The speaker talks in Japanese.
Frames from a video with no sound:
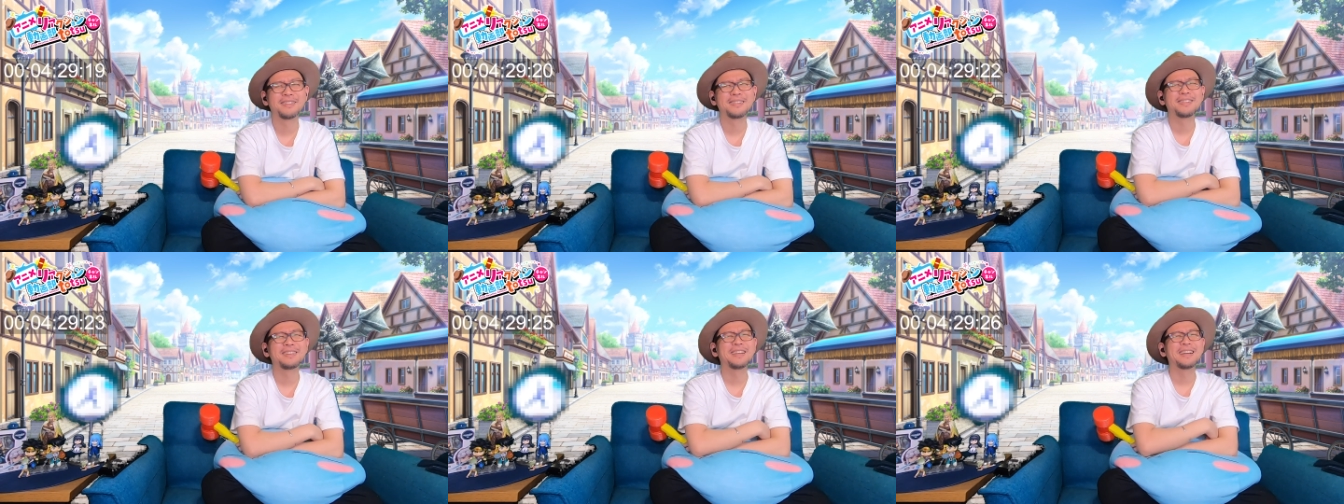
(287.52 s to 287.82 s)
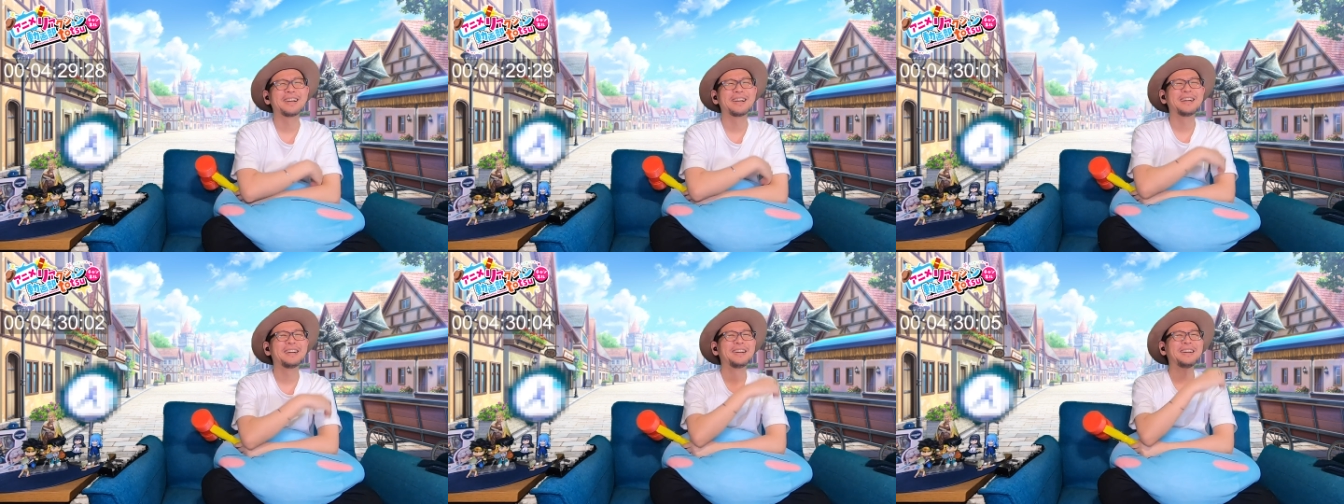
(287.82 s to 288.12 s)
い
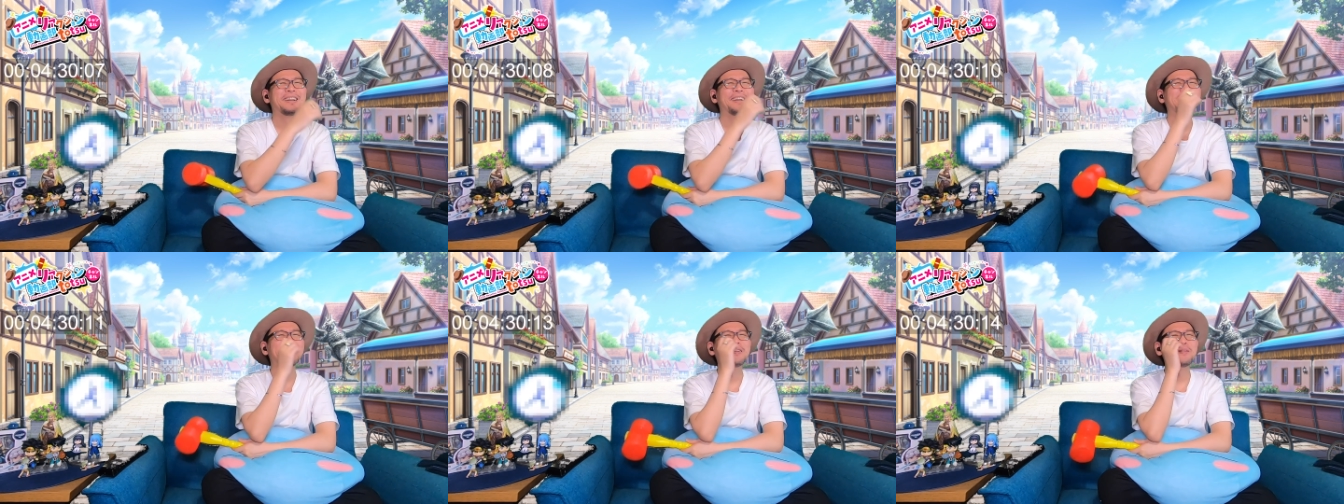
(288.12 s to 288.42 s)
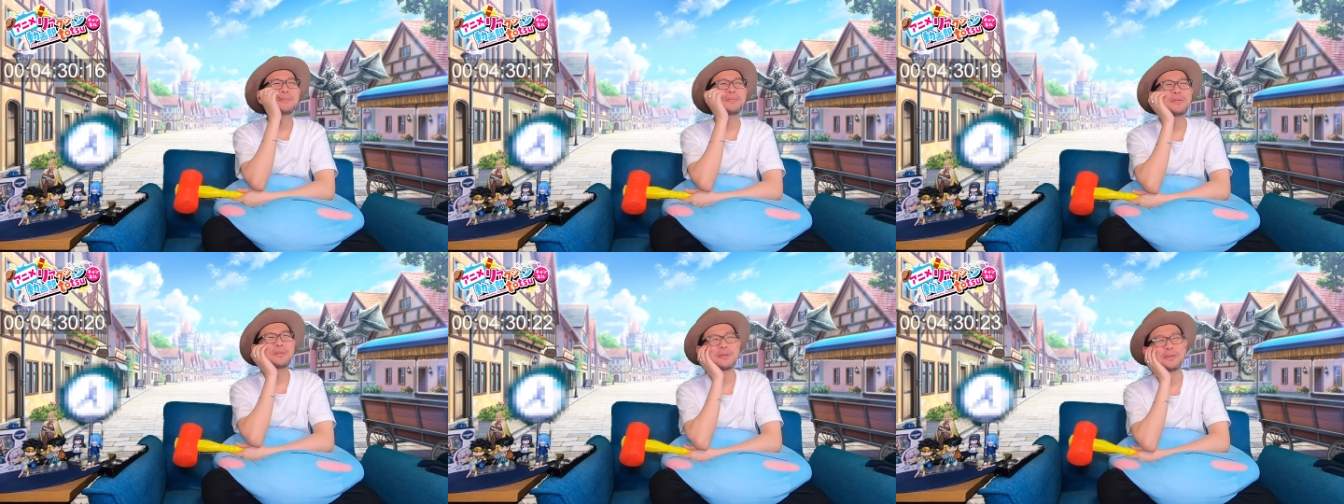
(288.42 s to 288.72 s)
や、
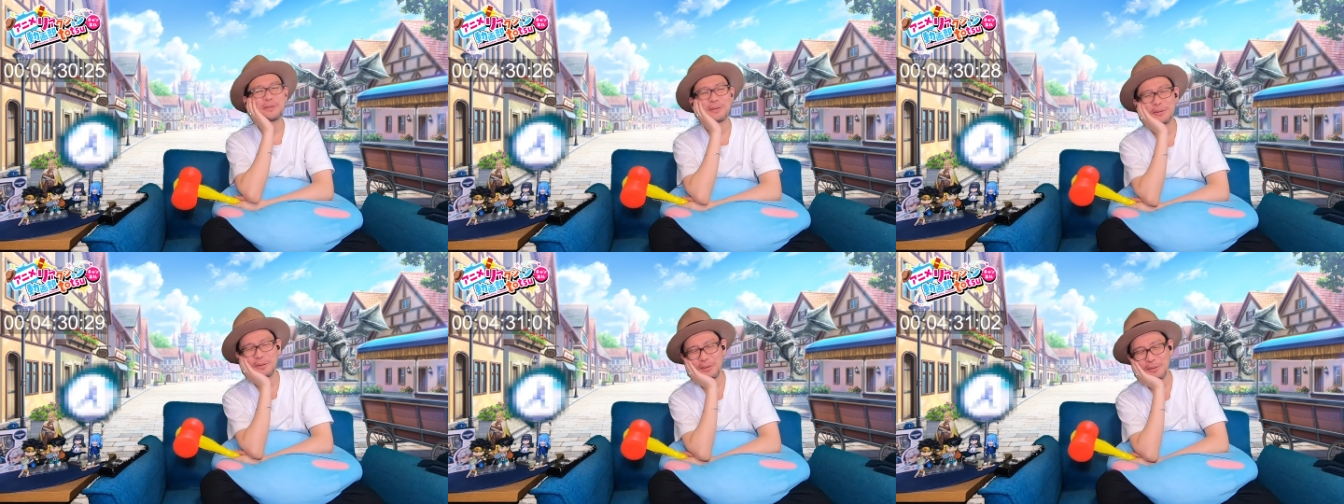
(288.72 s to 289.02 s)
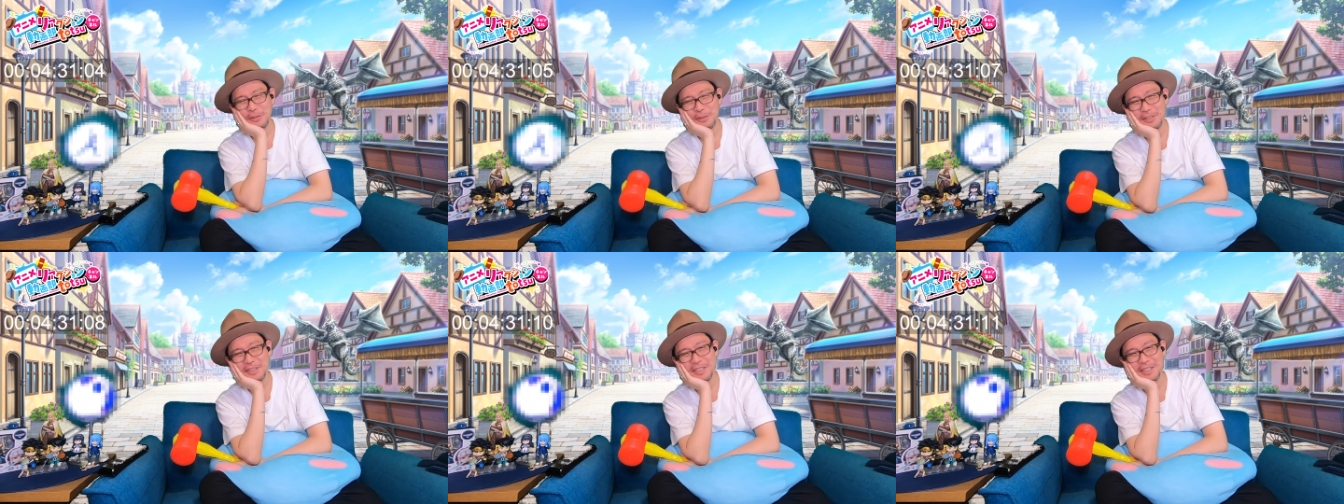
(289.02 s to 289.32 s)
もう、こ
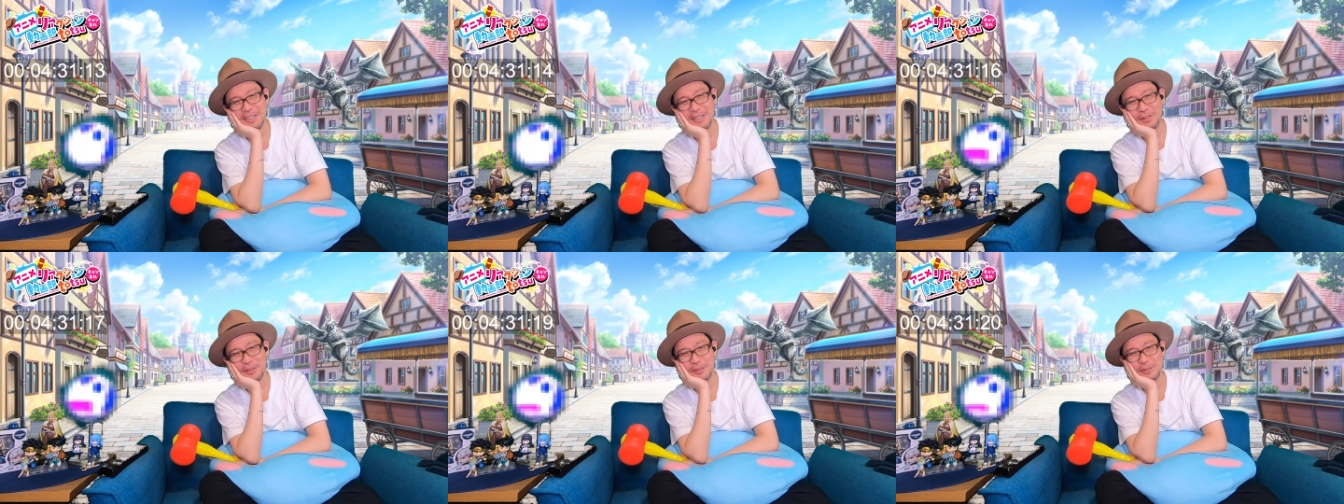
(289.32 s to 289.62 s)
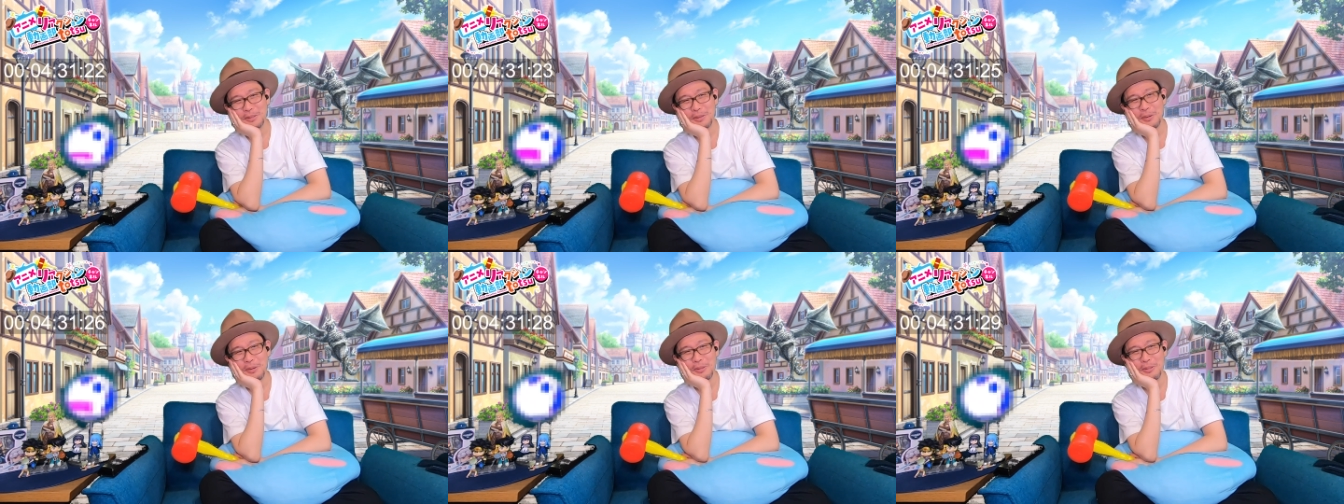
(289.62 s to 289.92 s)
のキリト
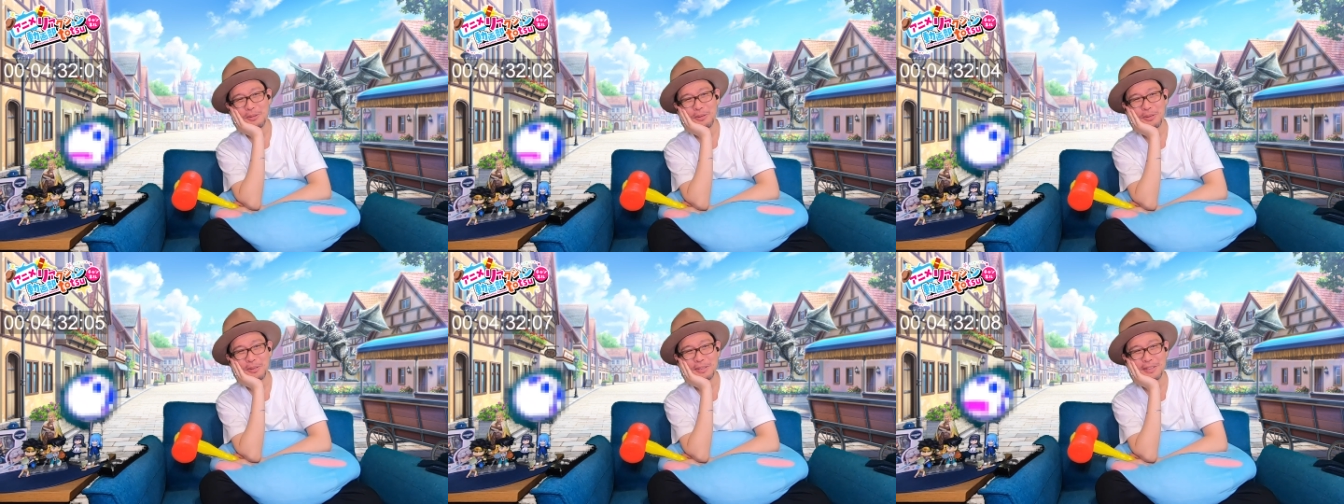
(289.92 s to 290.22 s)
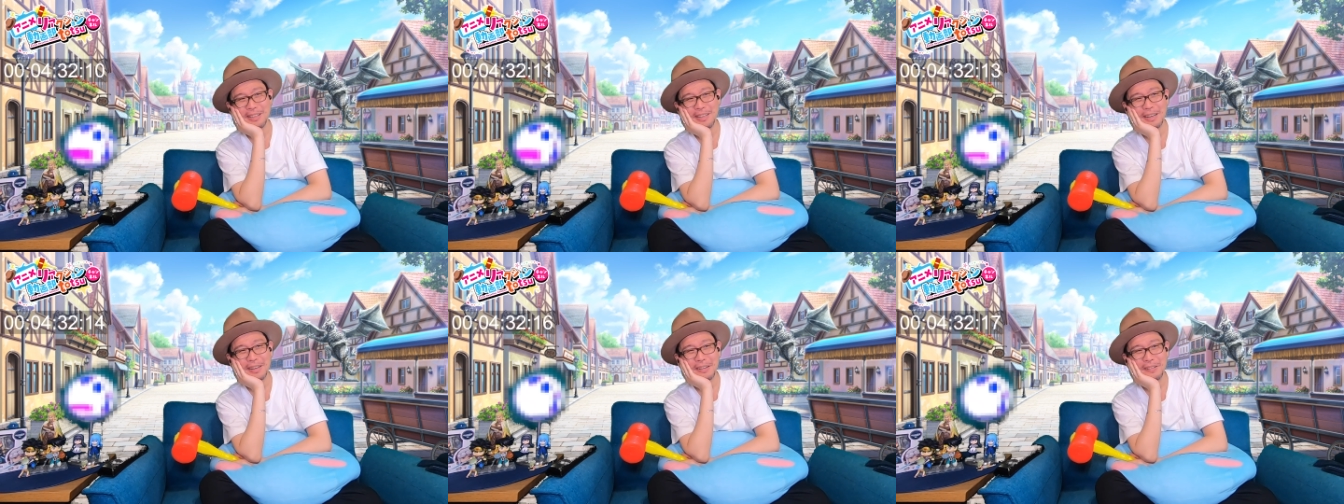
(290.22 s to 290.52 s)
君ほんと
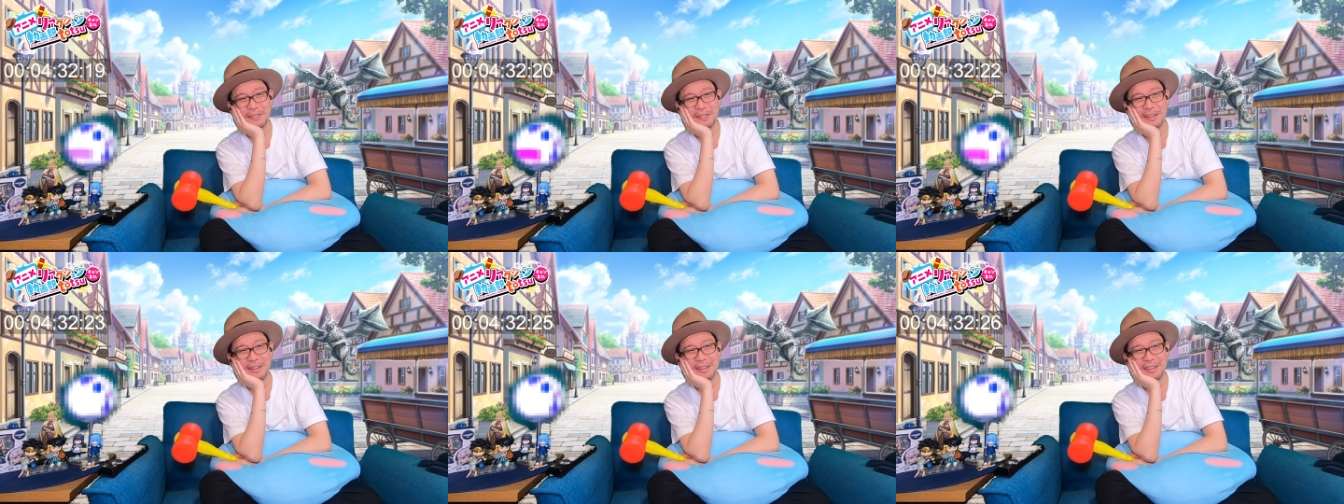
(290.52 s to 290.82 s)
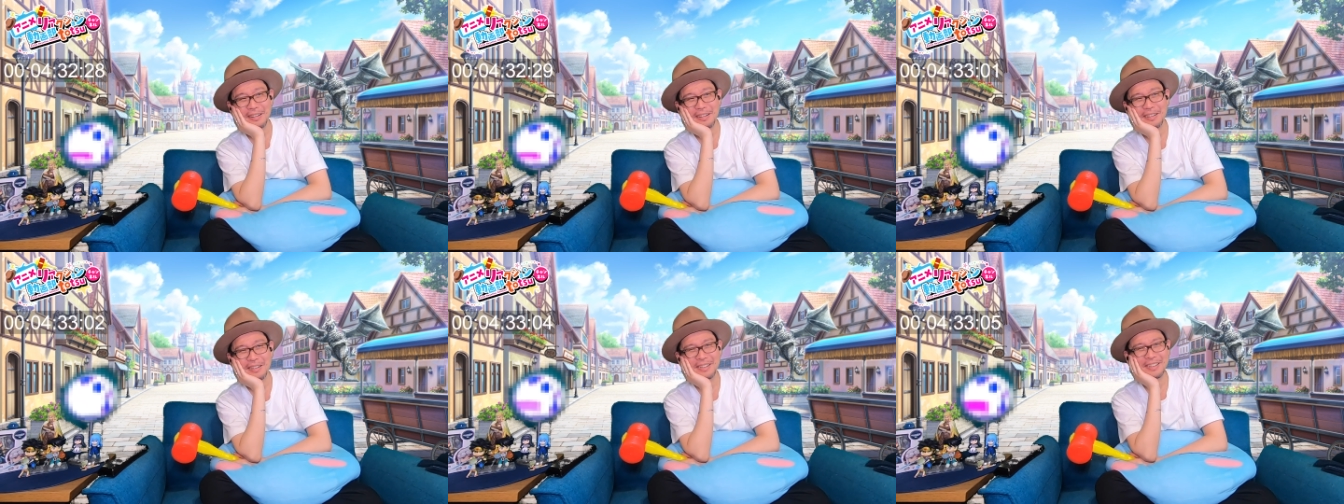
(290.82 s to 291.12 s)
痛い
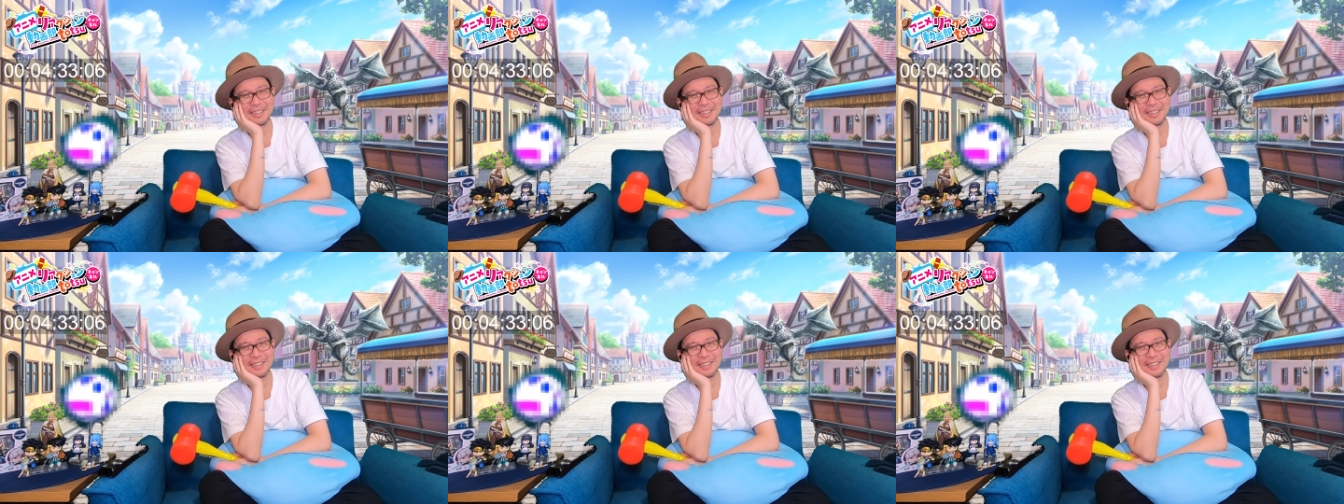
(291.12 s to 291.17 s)
わ。